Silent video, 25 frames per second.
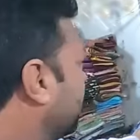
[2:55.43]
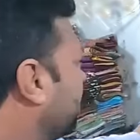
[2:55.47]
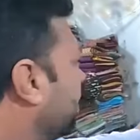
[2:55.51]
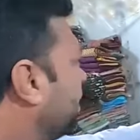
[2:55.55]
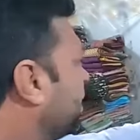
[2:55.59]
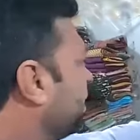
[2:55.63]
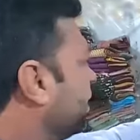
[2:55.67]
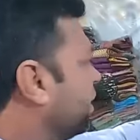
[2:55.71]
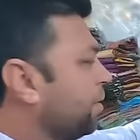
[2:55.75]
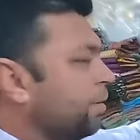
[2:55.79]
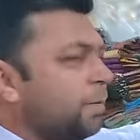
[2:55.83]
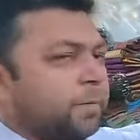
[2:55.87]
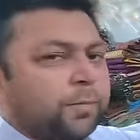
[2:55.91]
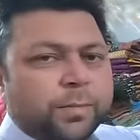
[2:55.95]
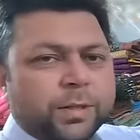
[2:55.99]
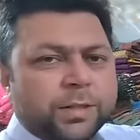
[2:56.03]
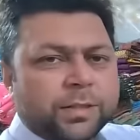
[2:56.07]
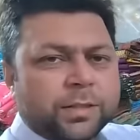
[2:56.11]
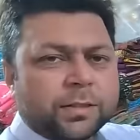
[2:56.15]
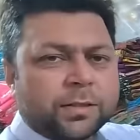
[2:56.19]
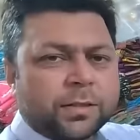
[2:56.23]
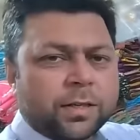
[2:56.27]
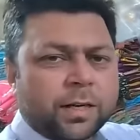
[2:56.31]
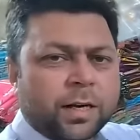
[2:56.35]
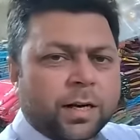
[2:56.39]
ये देखें
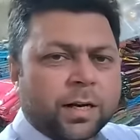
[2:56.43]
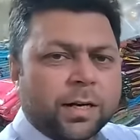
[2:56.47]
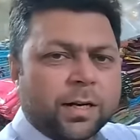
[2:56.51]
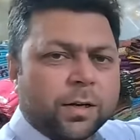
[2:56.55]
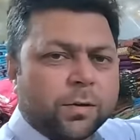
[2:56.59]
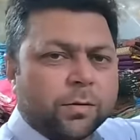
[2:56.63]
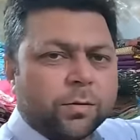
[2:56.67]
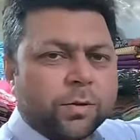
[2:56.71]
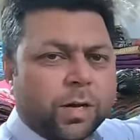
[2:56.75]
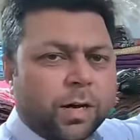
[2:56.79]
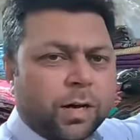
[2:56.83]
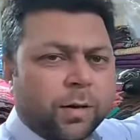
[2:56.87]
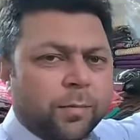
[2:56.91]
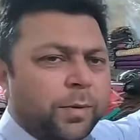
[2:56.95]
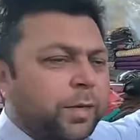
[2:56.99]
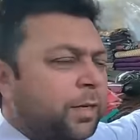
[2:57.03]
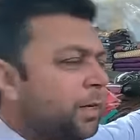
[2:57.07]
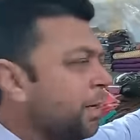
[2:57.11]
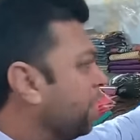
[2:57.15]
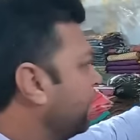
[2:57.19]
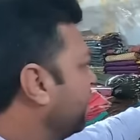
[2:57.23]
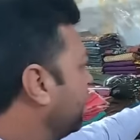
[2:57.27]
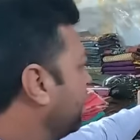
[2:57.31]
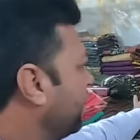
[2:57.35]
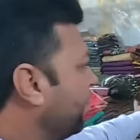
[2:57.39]
पीछे सारा ये गोदाम ही
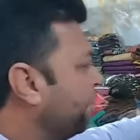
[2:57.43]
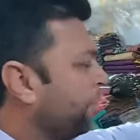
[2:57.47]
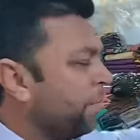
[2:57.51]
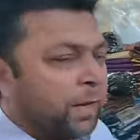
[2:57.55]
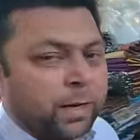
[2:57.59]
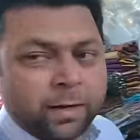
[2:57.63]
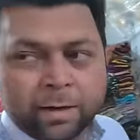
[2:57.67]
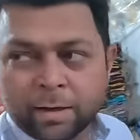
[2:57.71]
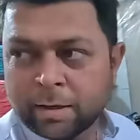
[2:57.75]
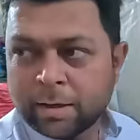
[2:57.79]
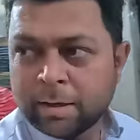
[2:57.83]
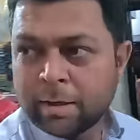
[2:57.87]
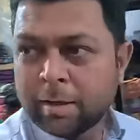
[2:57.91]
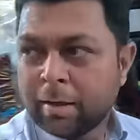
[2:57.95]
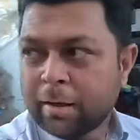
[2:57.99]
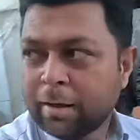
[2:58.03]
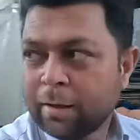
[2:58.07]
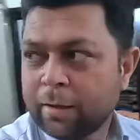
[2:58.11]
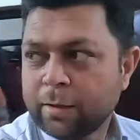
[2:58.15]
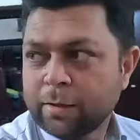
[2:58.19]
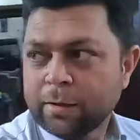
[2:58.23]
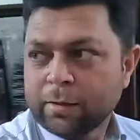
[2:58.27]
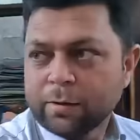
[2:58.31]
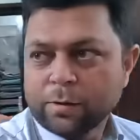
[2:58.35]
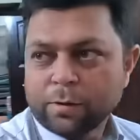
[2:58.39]
है
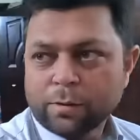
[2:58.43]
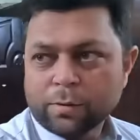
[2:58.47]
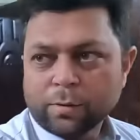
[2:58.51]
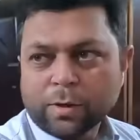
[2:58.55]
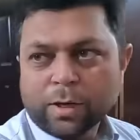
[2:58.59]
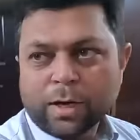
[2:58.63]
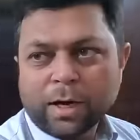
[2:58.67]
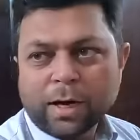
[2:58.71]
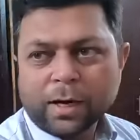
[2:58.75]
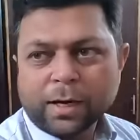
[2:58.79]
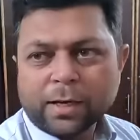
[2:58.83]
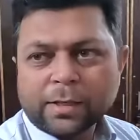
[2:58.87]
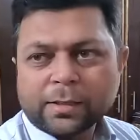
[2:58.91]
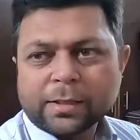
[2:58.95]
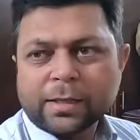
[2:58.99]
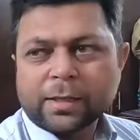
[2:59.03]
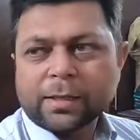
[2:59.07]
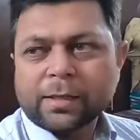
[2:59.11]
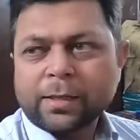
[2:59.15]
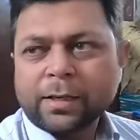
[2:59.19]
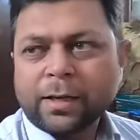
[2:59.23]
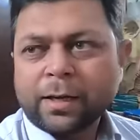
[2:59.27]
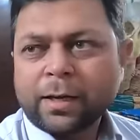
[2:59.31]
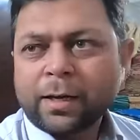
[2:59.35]
तो आगे चलते